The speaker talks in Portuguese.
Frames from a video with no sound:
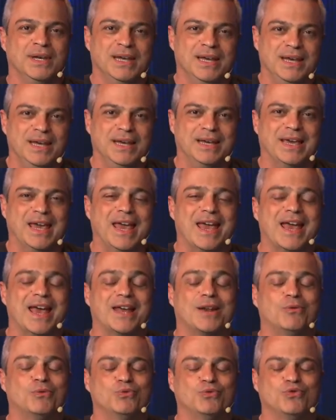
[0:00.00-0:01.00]
E quem
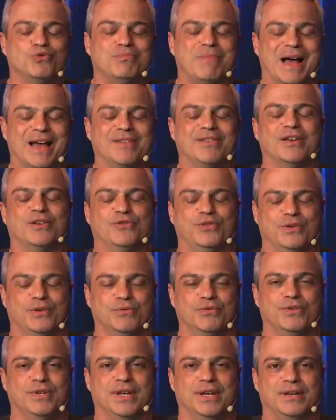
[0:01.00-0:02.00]
era um dos mais
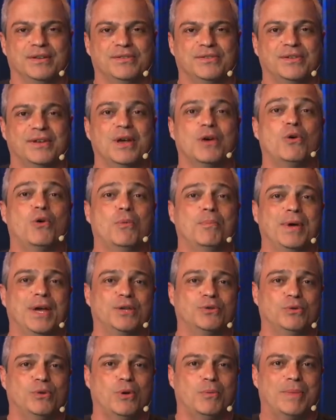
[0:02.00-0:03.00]
ativos desses é o
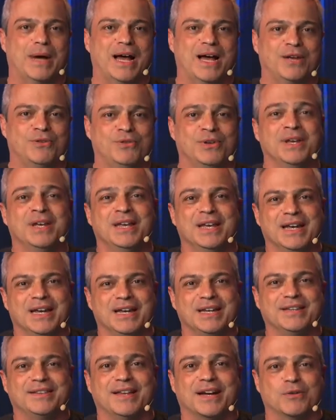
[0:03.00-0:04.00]
Roberto Lombardi,
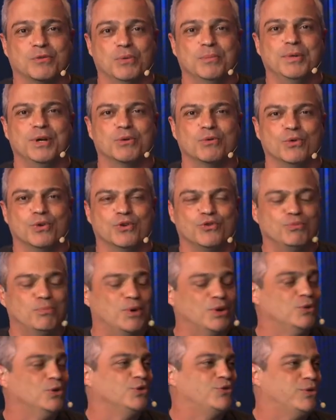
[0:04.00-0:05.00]
que está comigo hoje.
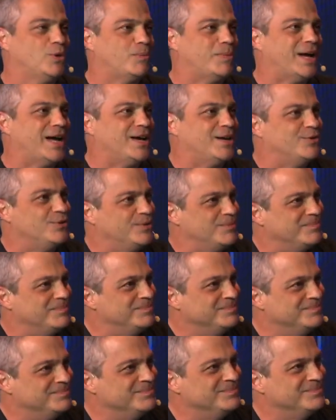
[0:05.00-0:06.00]
Boa noite, Lombardi. Boa